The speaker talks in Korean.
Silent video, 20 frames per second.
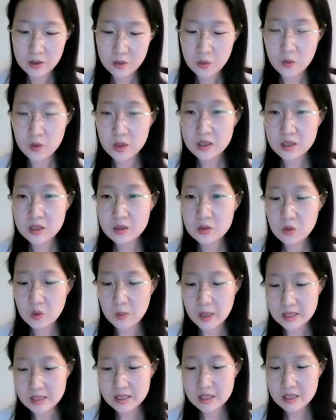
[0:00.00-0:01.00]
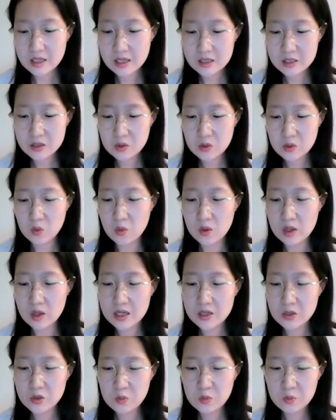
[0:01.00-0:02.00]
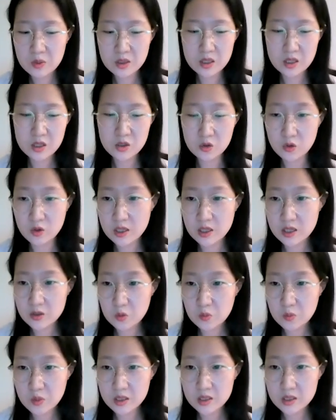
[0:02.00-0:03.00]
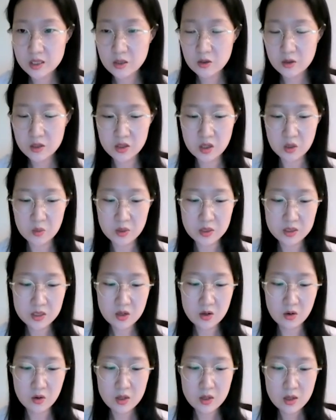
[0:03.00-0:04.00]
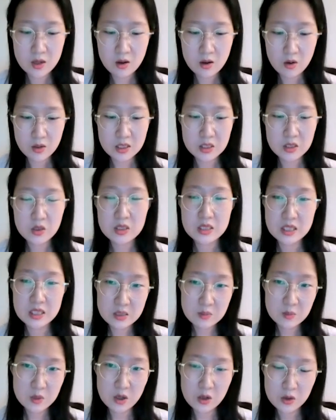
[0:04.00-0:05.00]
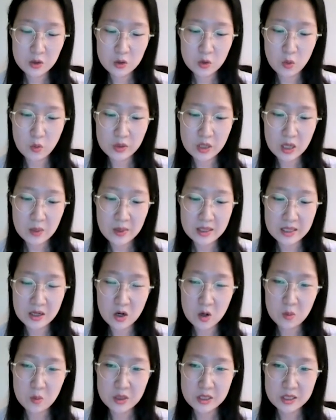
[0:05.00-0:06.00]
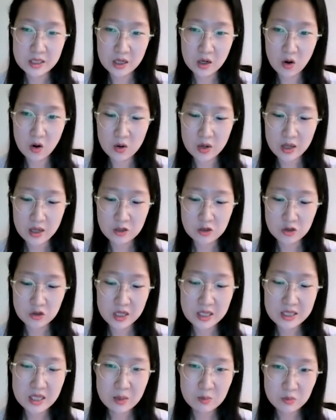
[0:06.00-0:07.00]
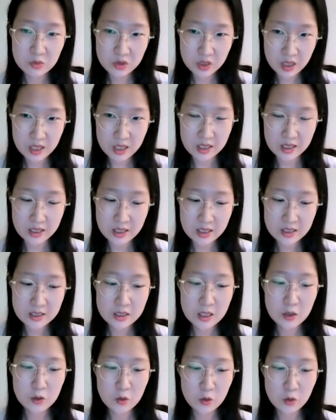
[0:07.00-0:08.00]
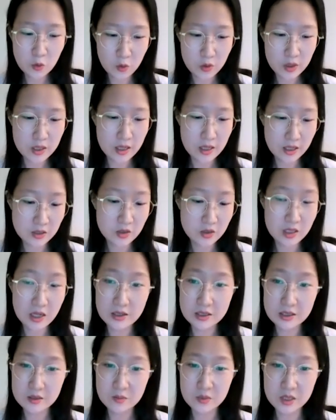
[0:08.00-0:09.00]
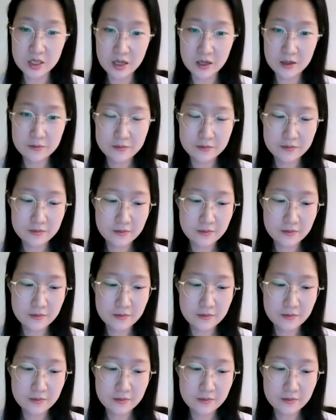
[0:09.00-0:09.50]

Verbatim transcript: 고객들도 마찬가지로 온라인 쇼핑이 유일한 쇼핑 채널이 되면서 2020년 동남아 이커머스의 거래액 중에 3분의 1이 새로운 고객에게서 나왔습니다.